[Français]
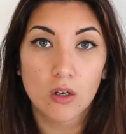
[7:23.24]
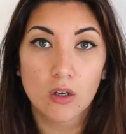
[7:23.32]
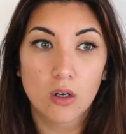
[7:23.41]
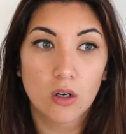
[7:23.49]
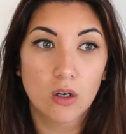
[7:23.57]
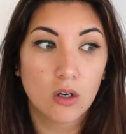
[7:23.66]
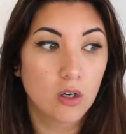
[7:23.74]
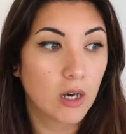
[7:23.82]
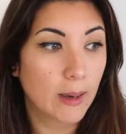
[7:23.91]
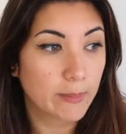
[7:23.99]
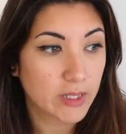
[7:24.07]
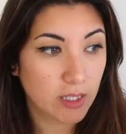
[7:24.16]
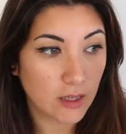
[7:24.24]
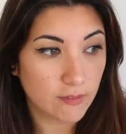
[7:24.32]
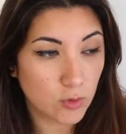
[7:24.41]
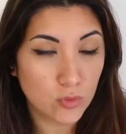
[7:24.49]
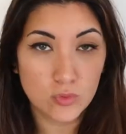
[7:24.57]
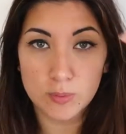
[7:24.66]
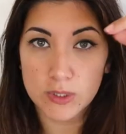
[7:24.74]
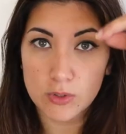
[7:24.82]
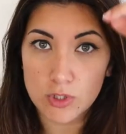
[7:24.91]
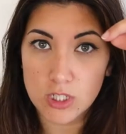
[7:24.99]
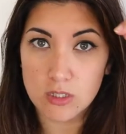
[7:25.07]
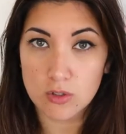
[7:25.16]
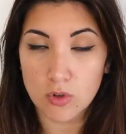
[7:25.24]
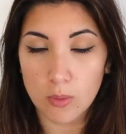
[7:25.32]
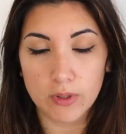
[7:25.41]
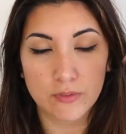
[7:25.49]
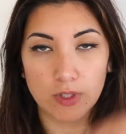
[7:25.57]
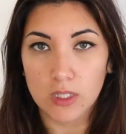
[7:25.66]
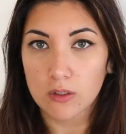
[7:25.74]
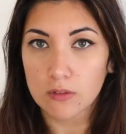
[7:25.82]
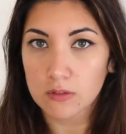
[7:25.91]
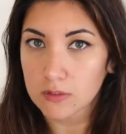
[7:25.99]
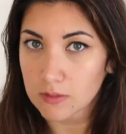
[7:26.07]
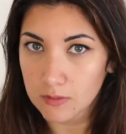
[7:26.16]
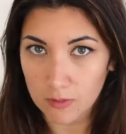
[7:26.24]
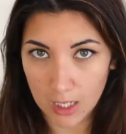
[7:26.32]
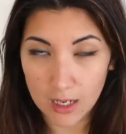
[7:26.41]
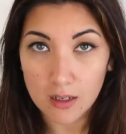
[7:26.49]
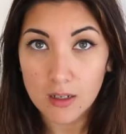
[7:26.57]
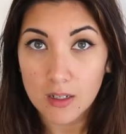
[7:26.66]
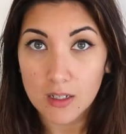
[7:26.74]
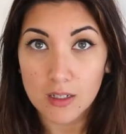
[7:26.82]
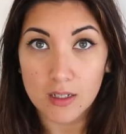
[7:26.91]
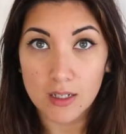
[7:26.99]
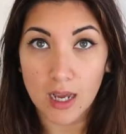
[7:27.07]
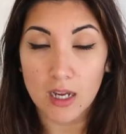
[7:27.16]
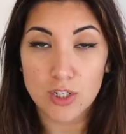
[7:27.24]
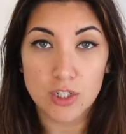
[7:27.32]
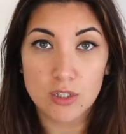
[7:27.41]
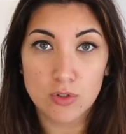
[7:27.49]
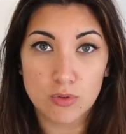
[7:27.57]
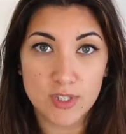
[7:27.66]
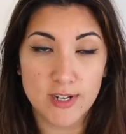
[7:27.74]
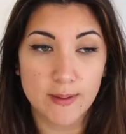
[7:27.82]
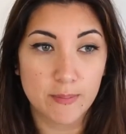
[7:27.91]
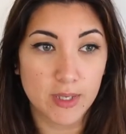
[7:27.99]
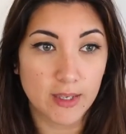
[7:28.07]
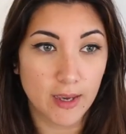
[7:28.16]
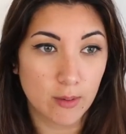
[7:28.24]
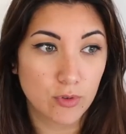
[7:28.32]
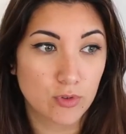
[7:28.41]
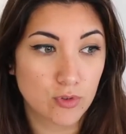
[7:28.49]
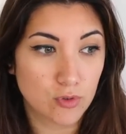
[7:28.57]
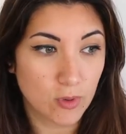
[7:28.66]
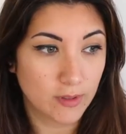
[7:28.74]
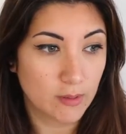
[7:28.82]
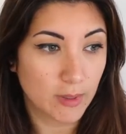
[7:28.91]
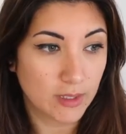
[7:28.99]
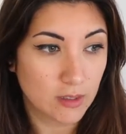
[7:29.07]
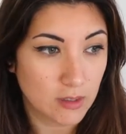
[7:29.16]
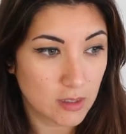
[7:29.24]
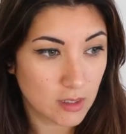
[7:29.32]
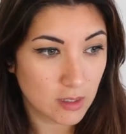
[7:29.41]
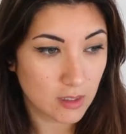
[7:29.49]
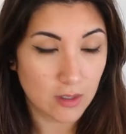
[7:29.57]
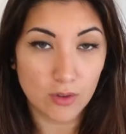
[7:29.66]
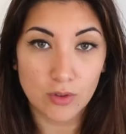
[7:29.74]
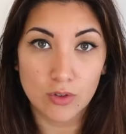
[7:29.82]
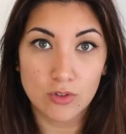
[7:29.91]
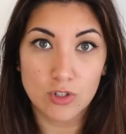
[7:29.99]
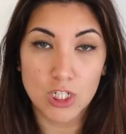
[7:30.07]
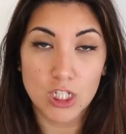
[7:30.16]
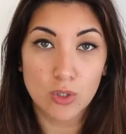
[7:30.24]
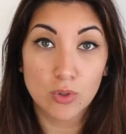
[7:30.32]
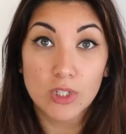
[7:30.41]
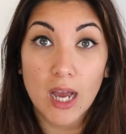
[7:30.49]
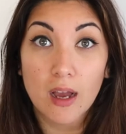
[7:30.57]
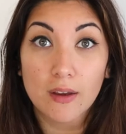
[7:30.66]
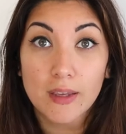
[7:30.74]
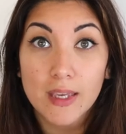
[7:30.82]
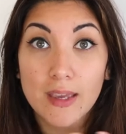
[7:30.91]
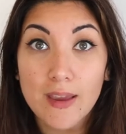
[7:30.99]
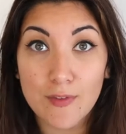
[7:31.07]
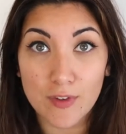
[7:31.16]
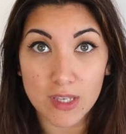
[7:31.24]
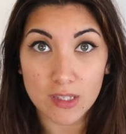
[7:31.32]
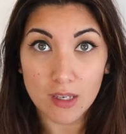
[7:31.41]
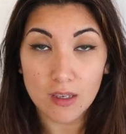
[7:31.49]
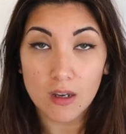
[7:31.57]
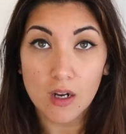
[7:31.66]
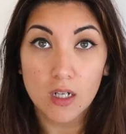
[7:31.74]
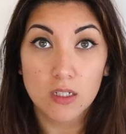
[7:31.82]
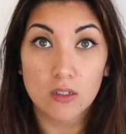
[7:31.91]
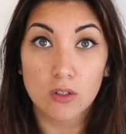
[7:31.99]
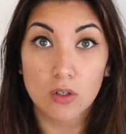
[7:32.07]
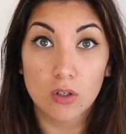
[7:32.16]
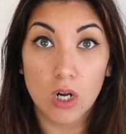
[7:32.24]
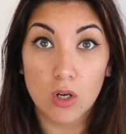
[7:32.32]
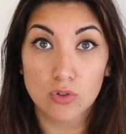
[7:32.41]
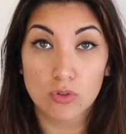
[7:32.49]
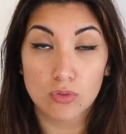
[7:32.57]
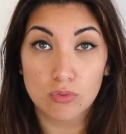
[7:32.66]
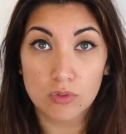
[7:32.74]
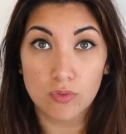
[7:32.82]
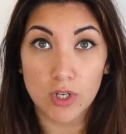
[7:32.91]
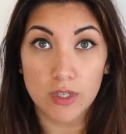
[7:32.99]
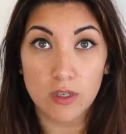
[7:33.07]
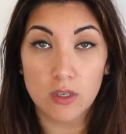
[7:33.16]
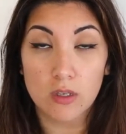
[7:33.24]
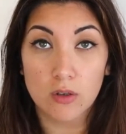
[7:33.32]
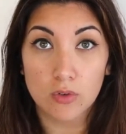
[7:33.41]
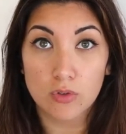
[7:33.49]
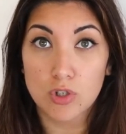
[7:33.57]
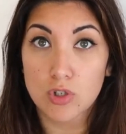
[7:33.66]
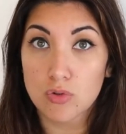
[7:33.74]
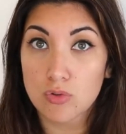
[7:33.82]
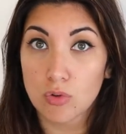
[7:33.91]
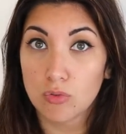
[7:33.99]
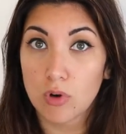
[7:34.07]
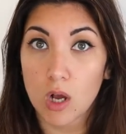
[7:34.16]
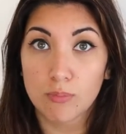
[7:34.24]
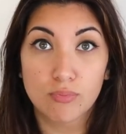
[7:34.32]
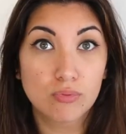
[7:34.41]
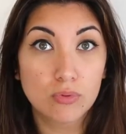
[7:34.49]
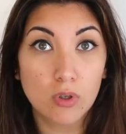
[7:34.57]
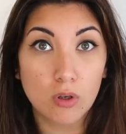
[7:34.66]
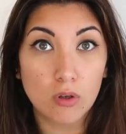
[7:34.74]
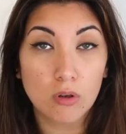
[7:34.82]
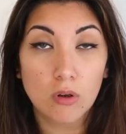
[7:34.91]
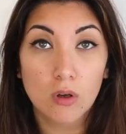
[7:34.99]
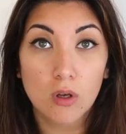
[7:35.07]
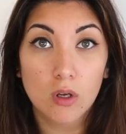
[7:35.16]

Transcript: Euh, après avec le goupillon geston, enfin voilà. Là j'ai des sourcils impeccables, que je sois démaquillée, euh, j'ai le regard éveillé. Euh, là aujourd'hui vous voyez j'ai juste de la poudre,